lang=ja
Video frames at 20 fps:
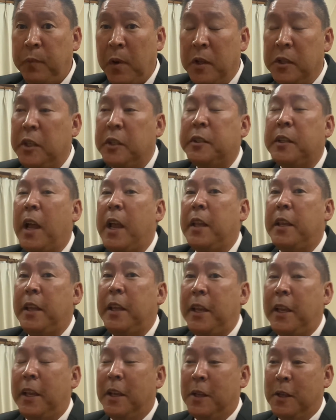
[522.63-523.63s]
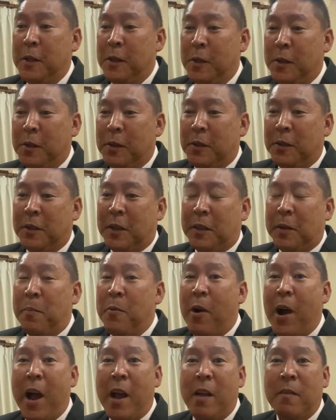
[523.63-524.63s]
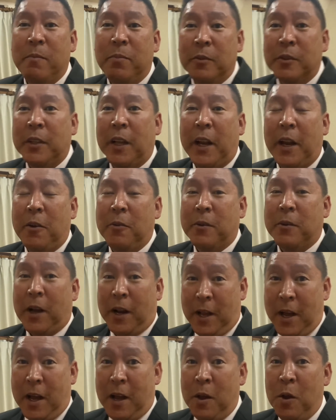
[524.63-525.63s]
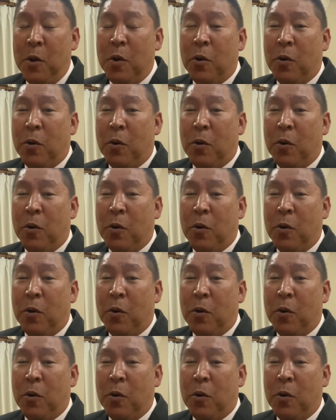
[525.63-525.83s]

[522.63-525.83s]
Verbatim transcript: 実際に、だってもう暗文されるから、